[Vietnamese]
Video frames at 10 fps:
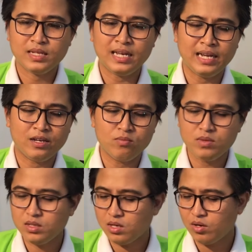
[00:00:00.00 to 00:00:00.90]
cái này cũng
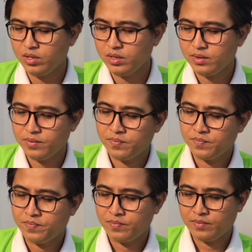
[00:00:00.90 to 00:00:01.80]
tương đối
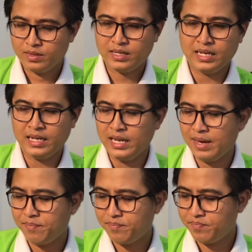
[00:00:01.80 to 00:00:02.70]
cái này
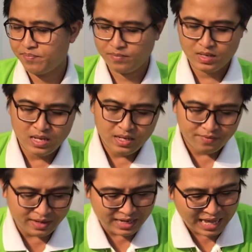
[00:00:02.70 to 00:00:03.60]
đẹp
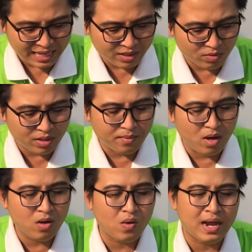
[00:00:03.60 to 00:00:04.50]
vậy là trong cái
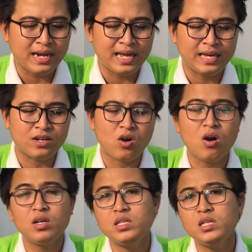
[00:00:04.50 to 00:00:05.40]
bó hoa này
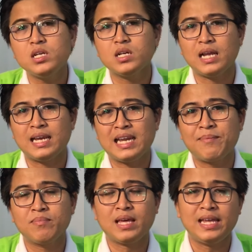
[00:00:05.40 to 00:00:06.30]
có ít nhất là
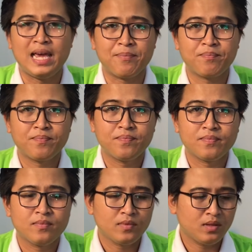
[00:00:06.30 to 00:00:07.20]
5 cây đẹp
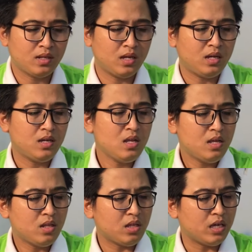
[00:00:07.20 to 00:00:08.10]
à,
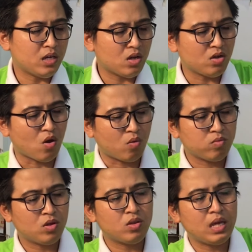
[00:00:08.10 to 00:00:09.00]
nó chỉ có độn
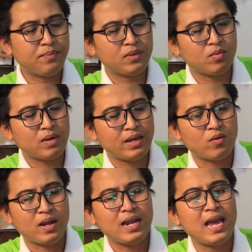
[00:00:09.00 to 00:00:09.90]
vô thêm trong đây
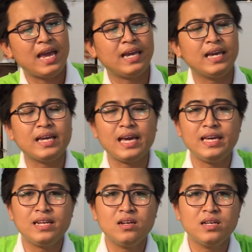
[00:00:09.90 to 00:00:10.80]
khoảng hai cái
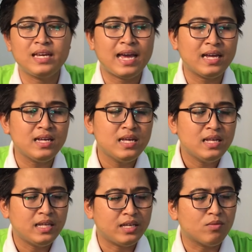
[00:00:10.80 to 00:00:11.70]
cây nó hơi ngắn
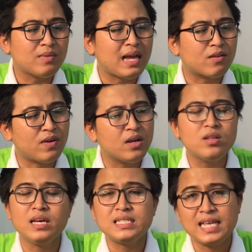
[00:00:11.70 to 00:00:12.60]
thì chúng ta vẫn
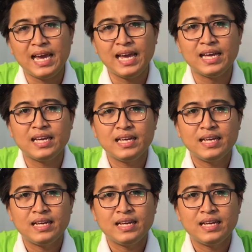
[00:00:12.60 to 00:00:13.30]
có thể xe